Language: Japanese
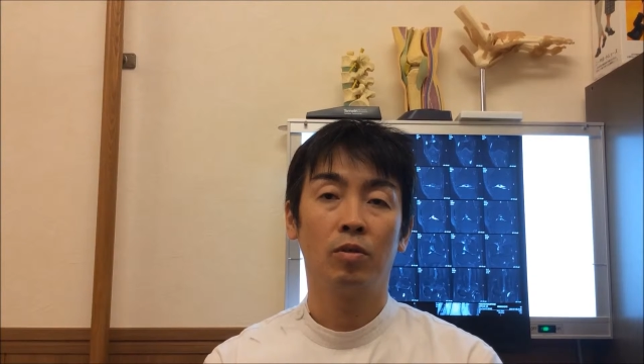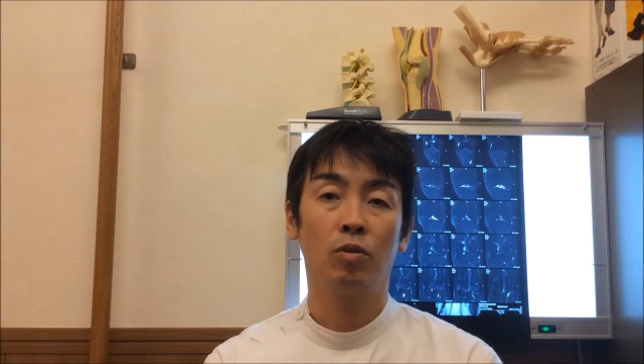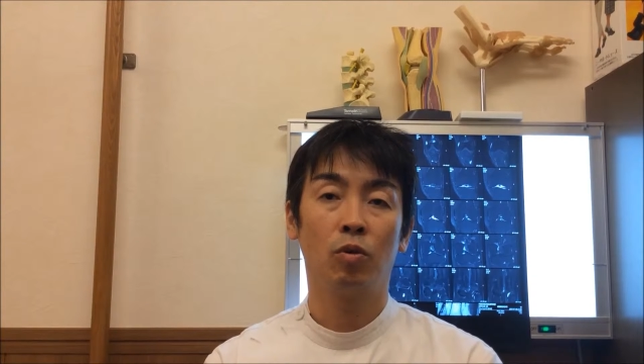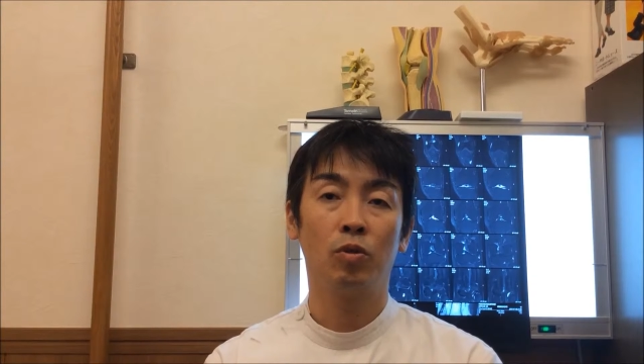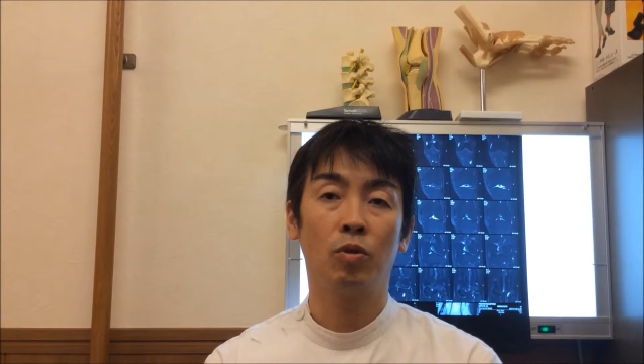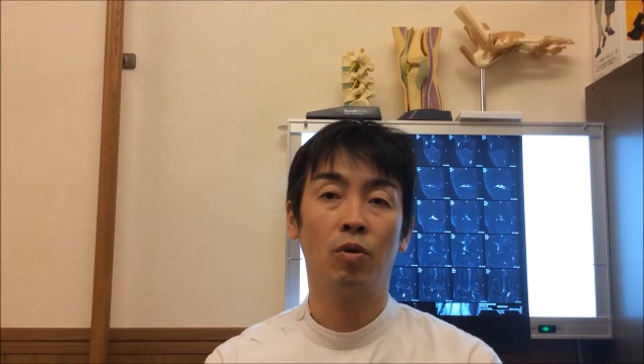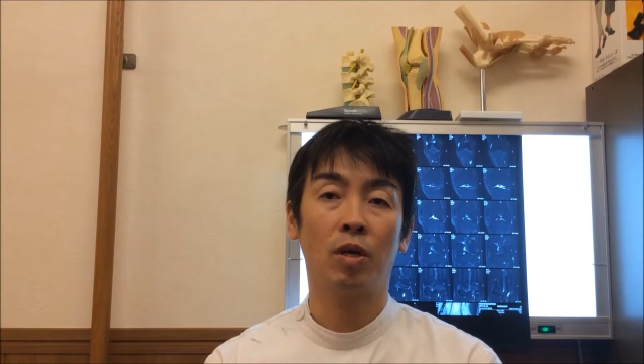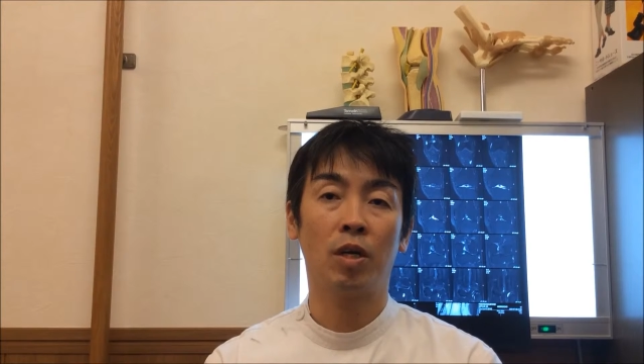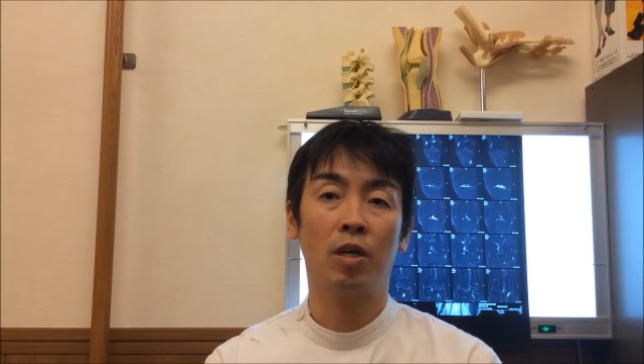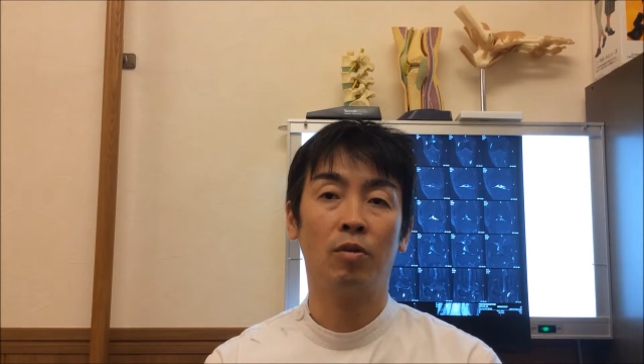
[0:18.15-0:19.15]
症状
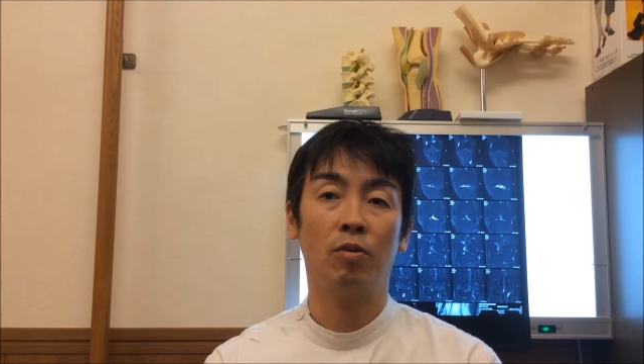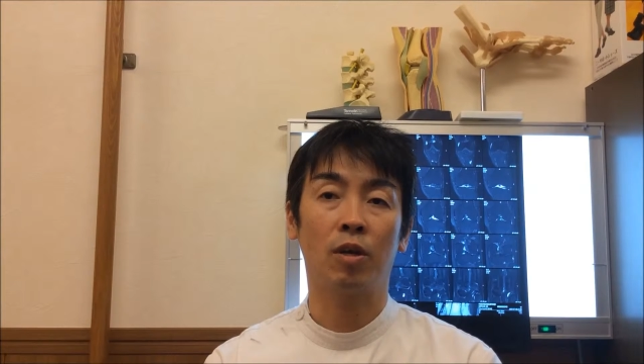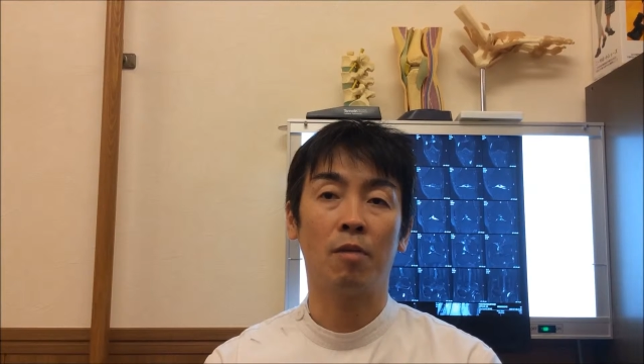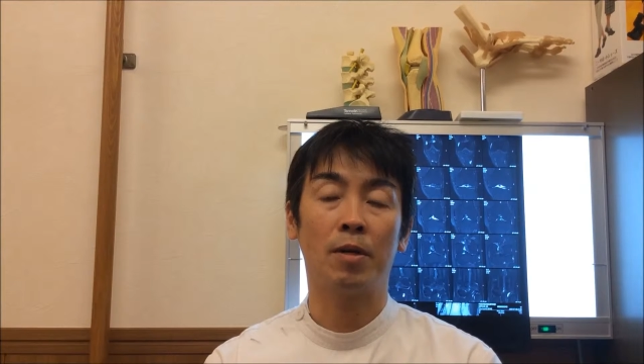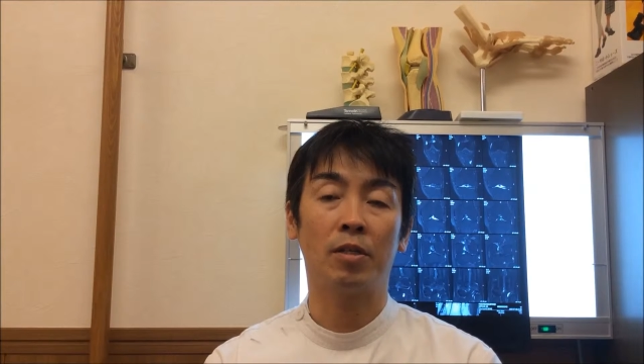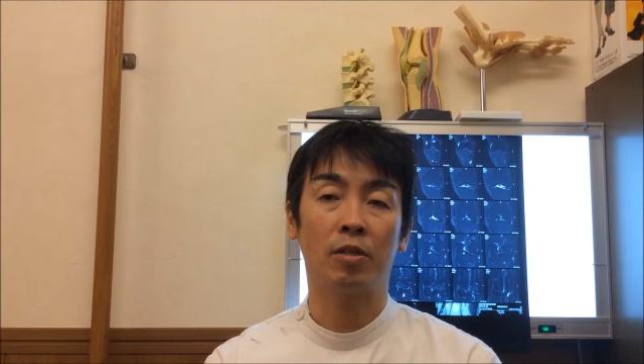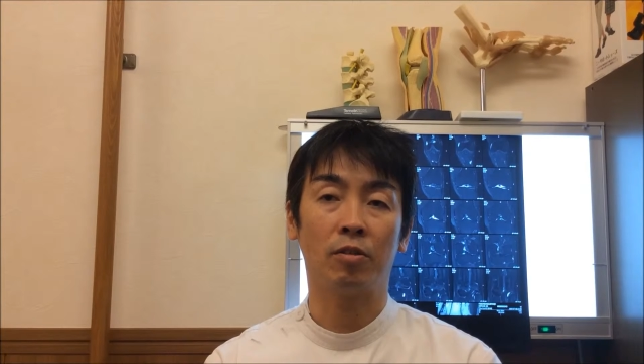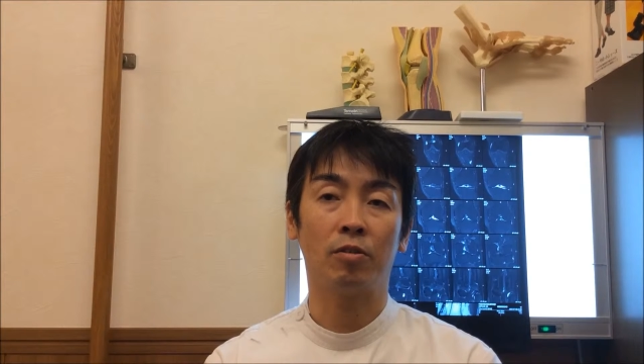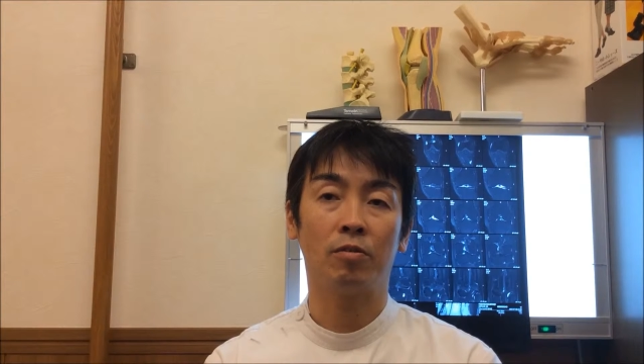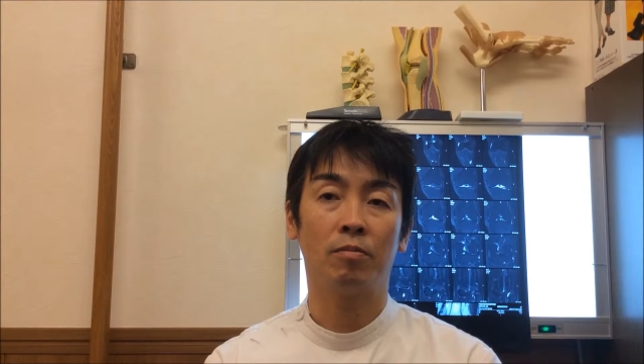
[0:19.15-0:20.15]
が軽度で我慢で
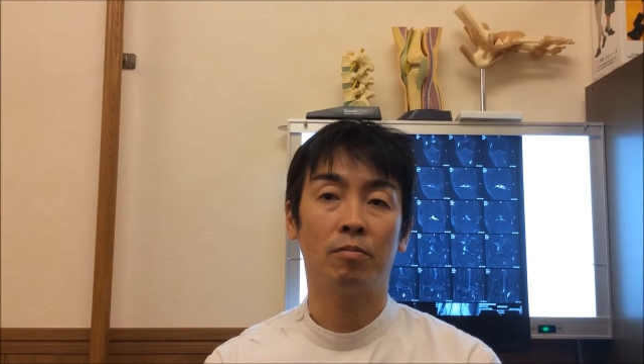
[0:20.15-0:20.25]
きる、